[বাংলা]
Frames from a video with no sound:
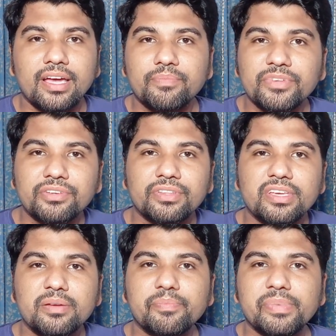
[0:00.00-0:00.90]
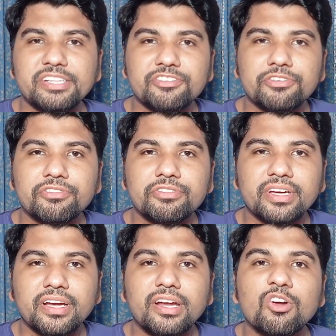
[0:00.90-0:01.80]
আপনি যদি পাঁচশত
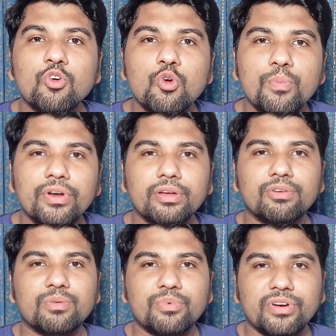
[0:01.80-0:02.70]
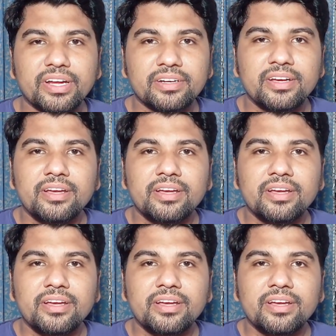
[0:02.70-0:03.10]
টাকার উপরে কোনো প্রোডাক্ট